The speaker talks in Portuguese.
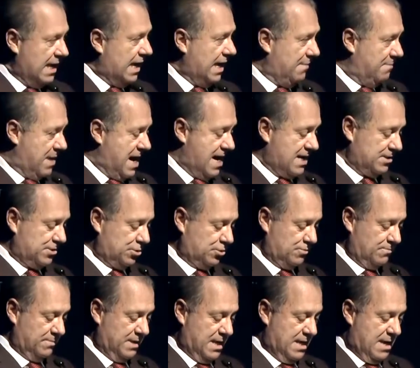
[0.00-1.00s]
Em
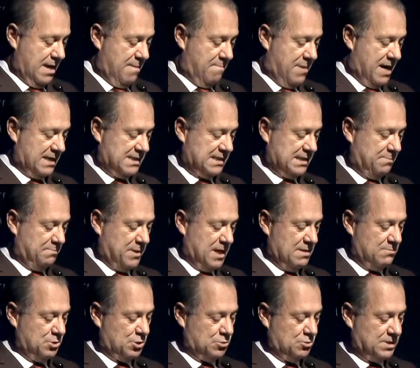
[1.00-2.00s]
março,
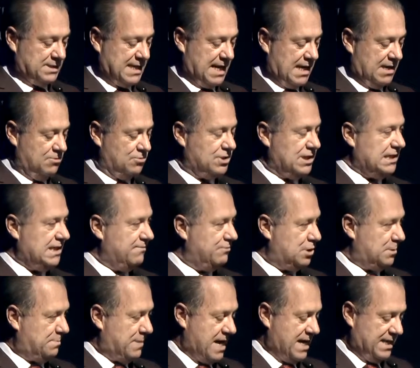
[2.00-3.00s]
participamos do Salão de
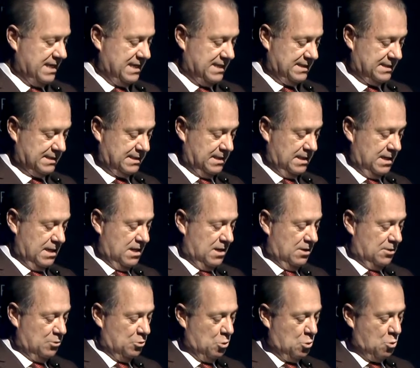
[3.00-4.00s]
Livro de Paris,
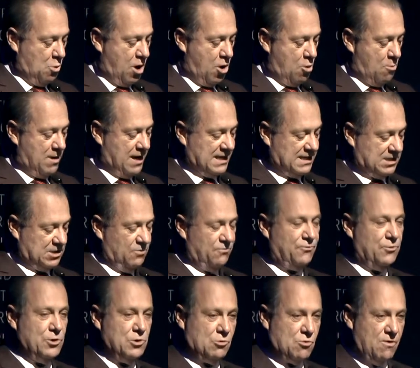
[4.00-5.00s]
no qual o Brasil
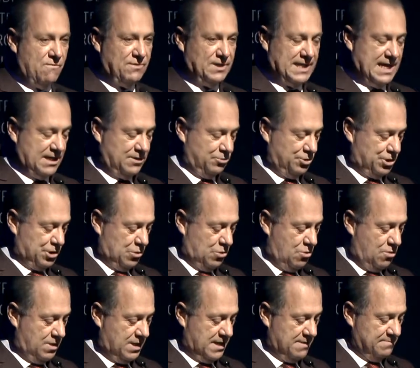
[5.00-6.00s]
foi o convidado de
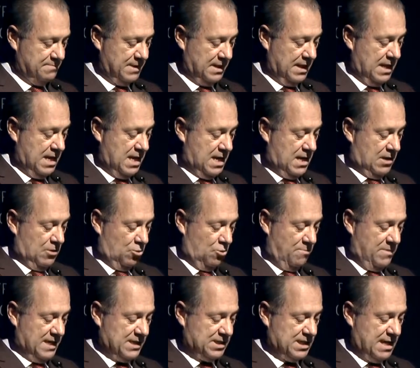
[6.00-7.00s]
honra.
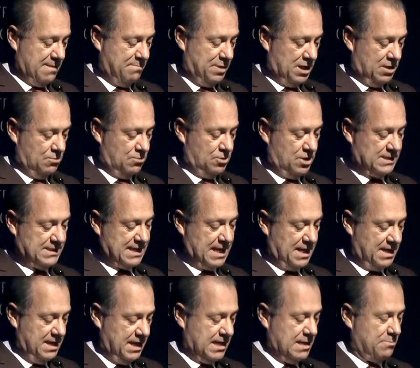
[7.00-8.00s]
No mês de abril,
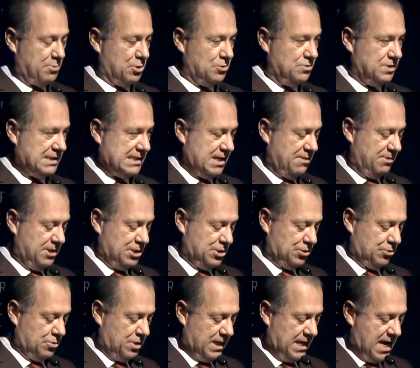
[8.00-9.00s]
nossa rica produção
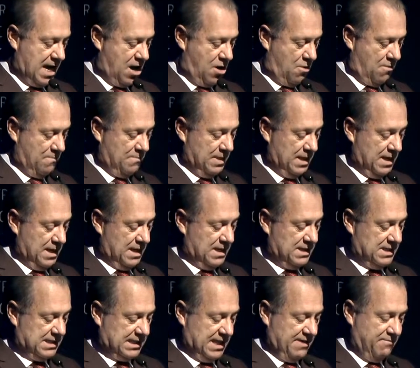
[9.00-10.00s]
editorial
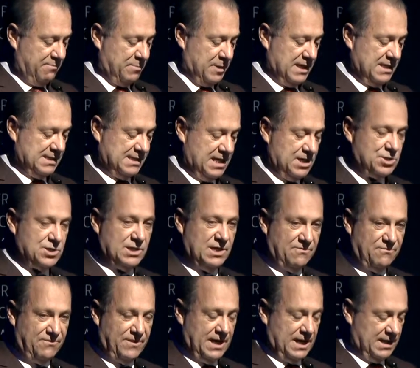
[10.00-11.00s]
esteve presente
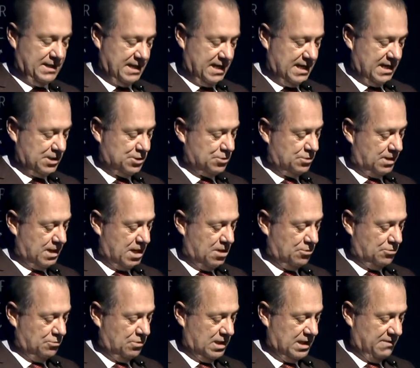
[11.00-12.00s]
na Feira
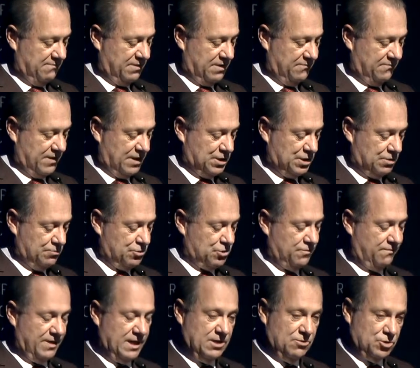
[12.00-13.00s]
Internacional do Livro Infantil e
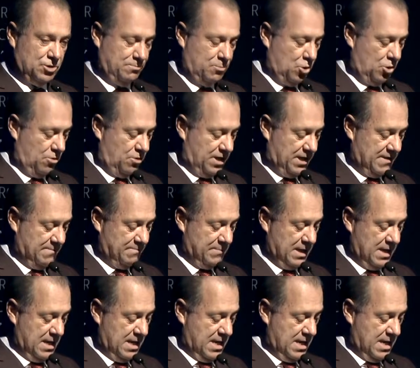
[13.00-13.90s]
Juvenil de Bolonha,